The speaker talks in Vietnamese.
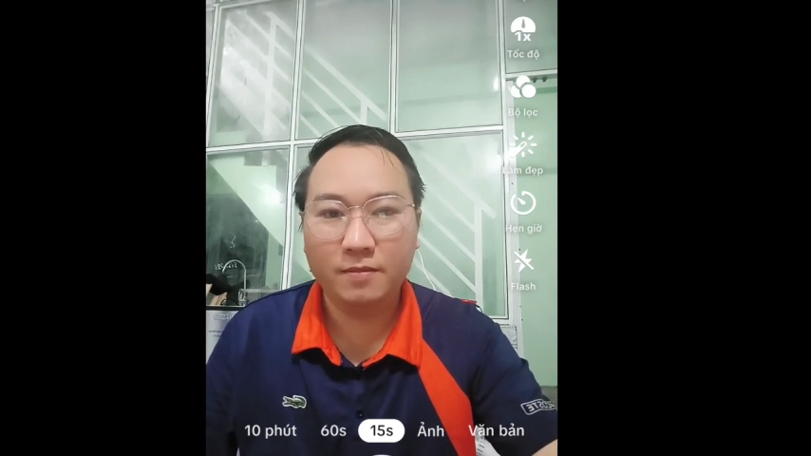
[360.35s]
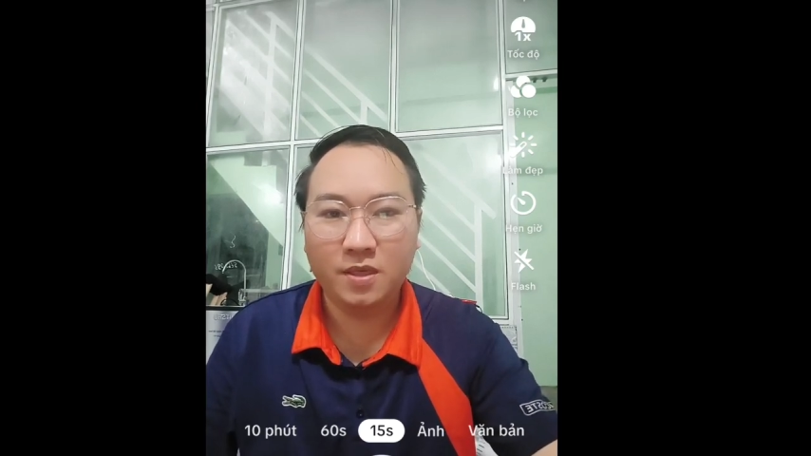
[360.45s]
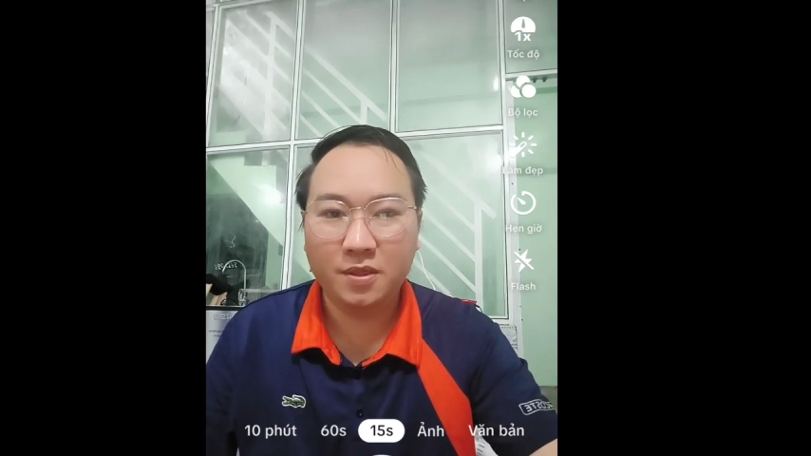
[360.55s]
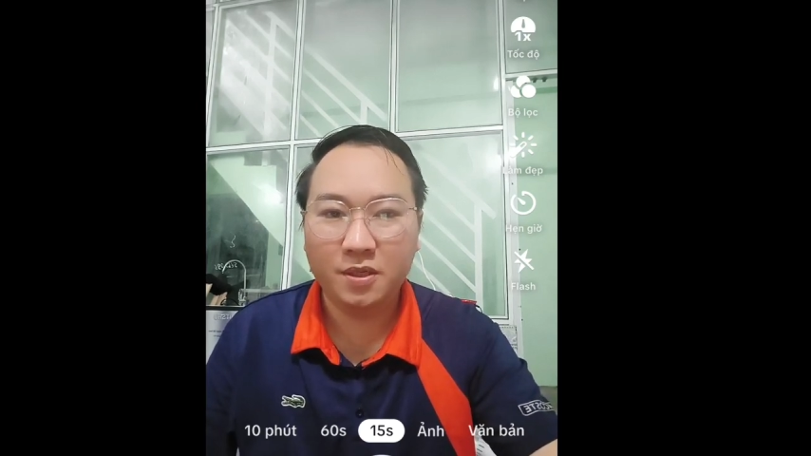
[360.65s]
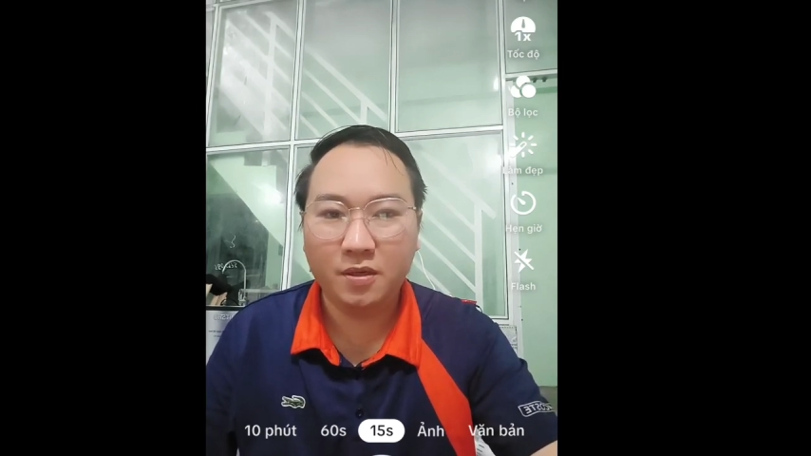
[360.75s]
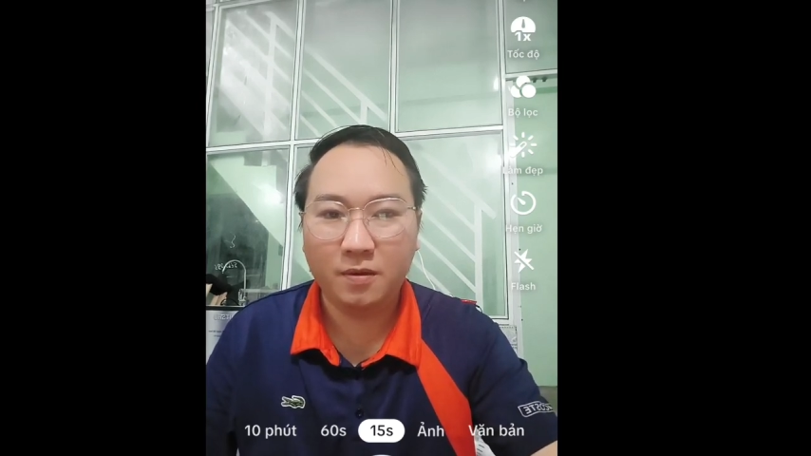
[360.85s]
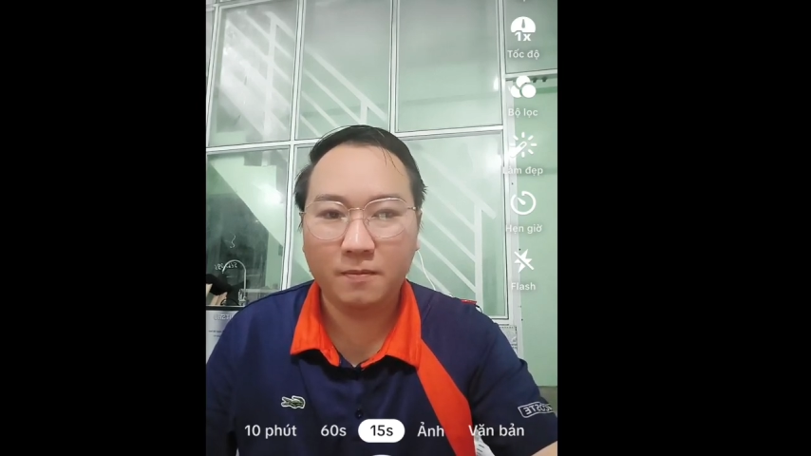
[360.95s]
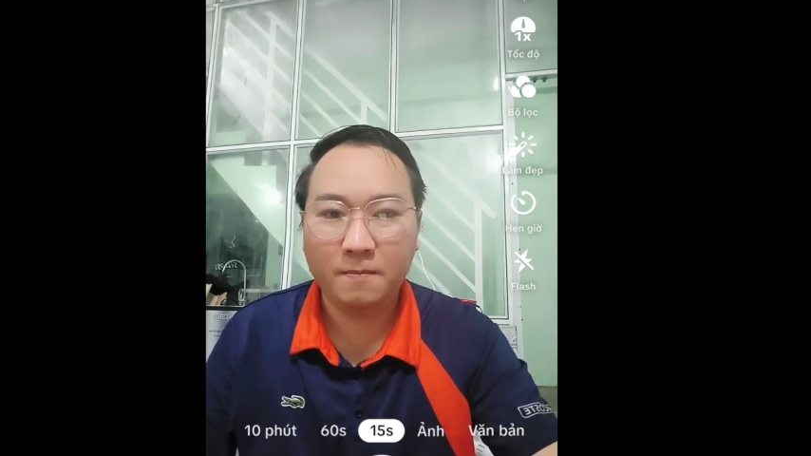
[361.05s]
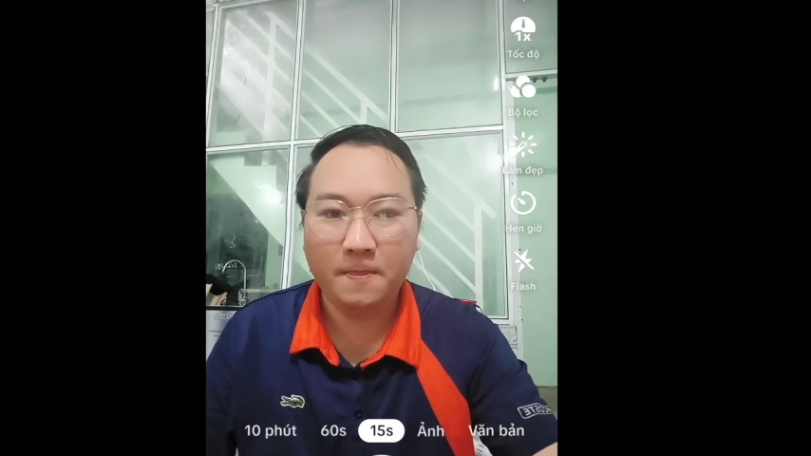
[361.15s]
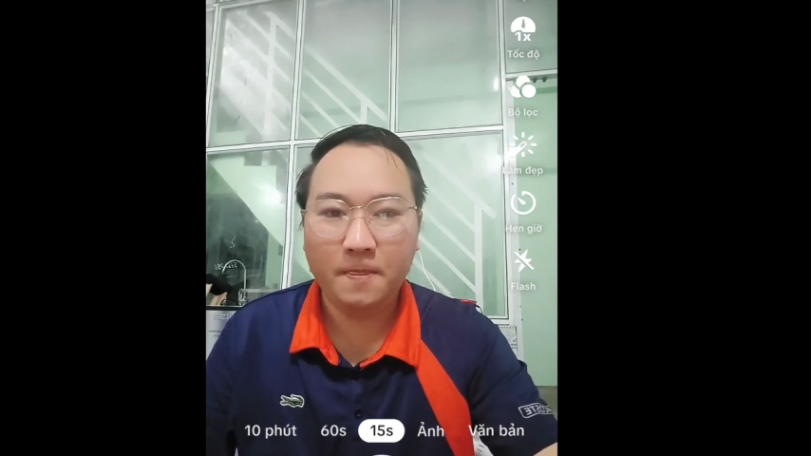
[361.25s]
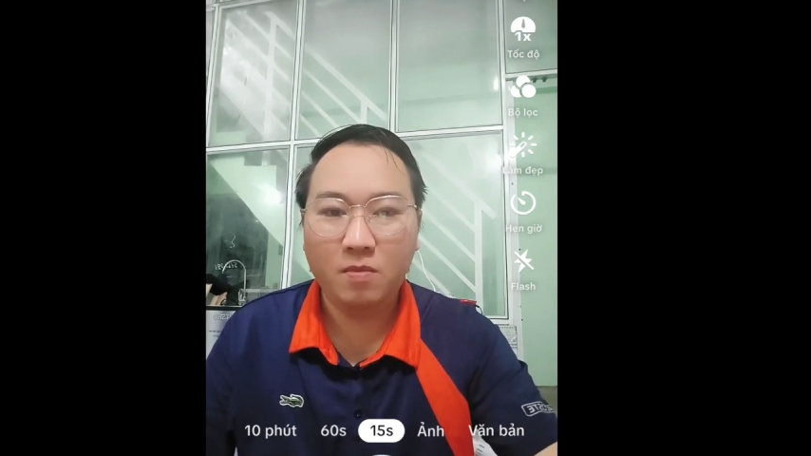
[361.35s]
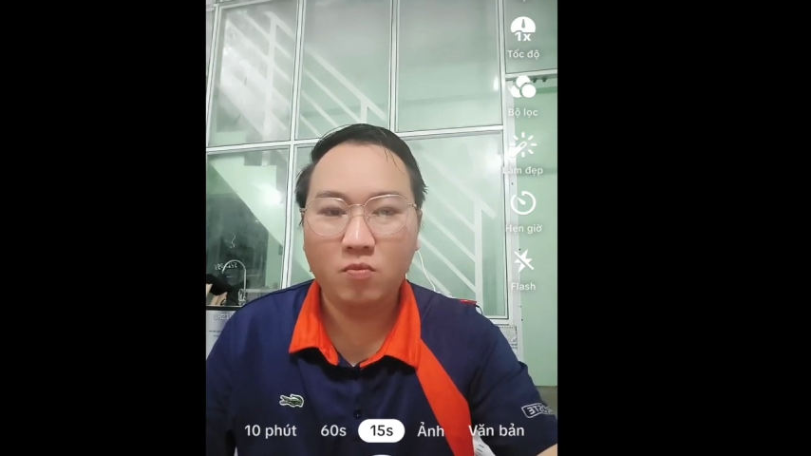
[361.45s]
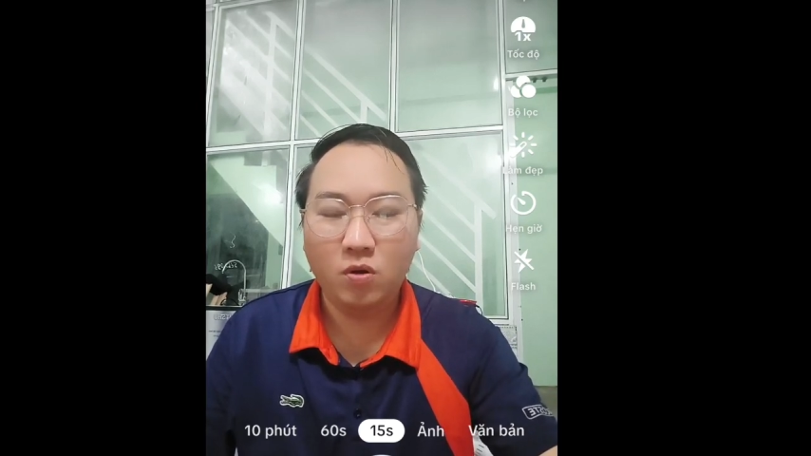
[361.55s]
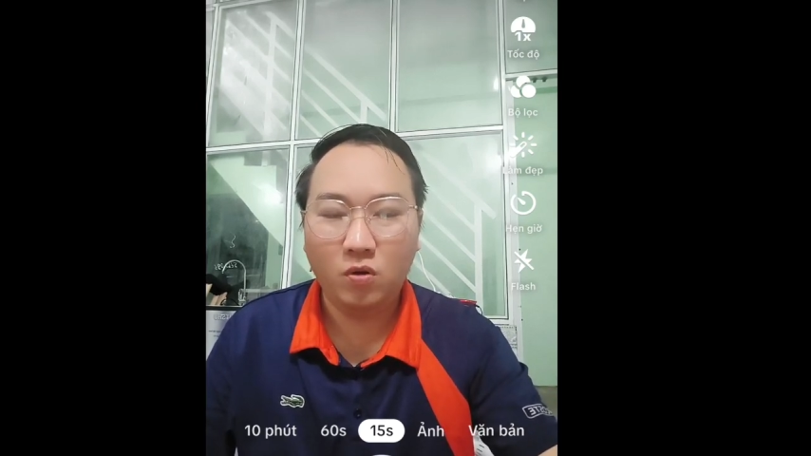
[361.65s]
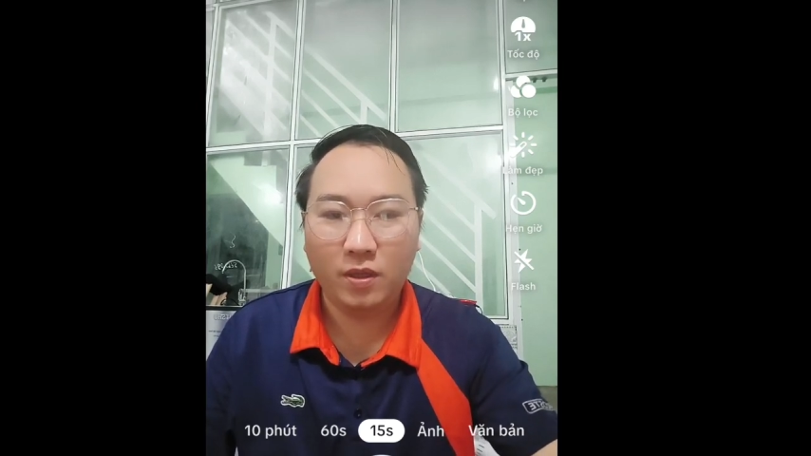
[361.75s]
ta sử dụng
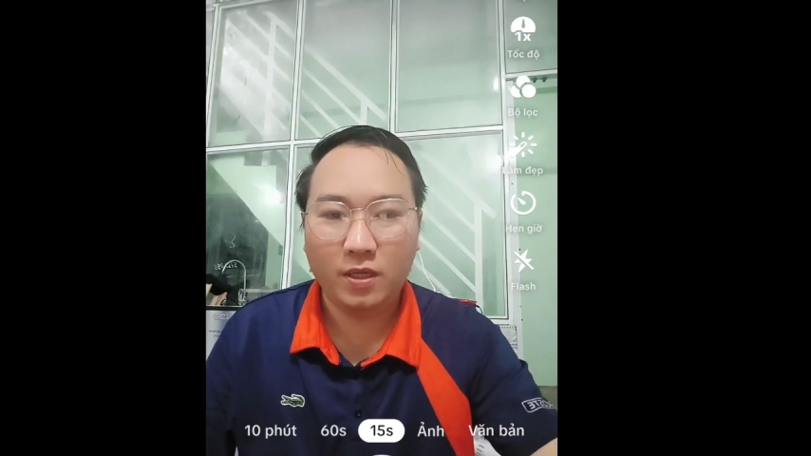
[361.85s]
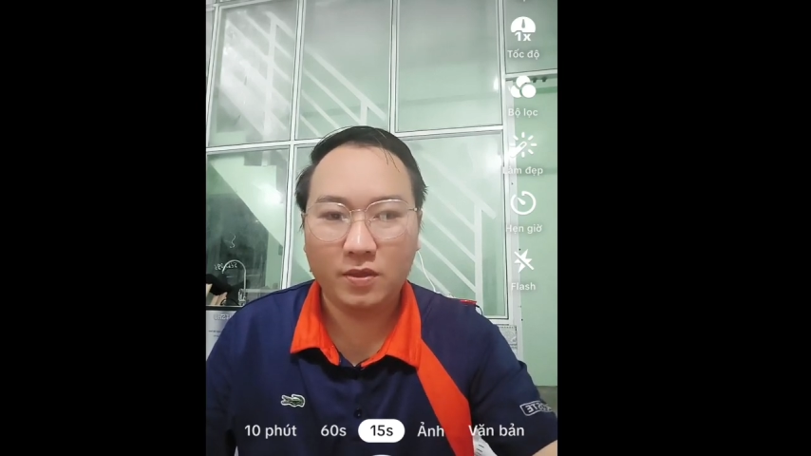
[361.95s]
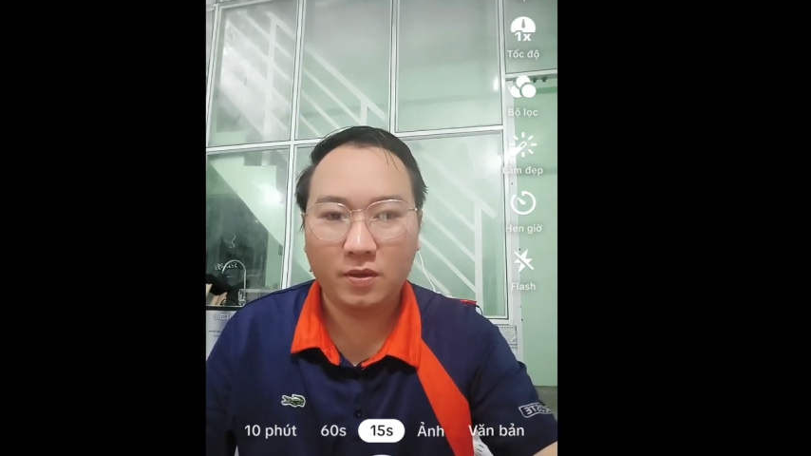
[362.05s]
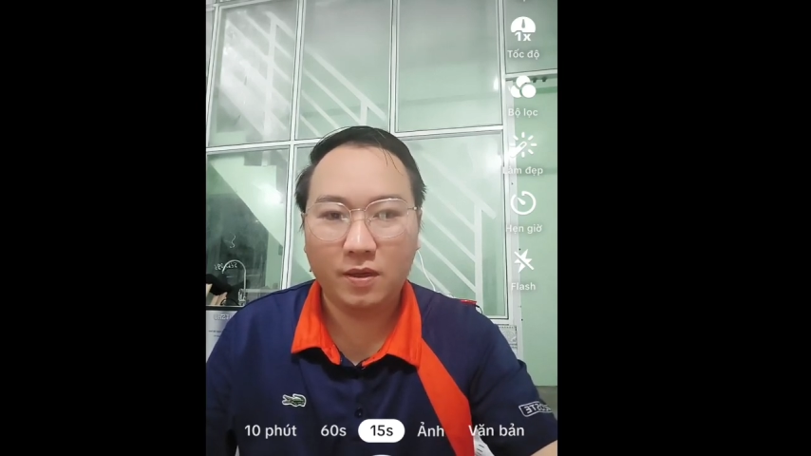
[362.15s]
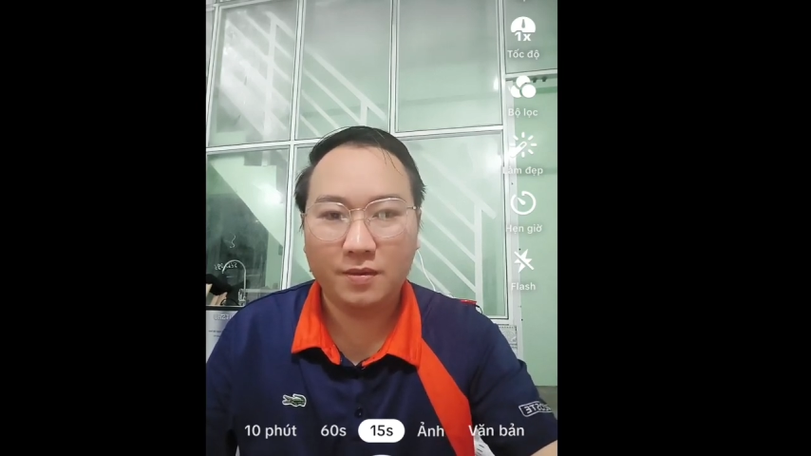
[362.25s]
một lỗ tờ so là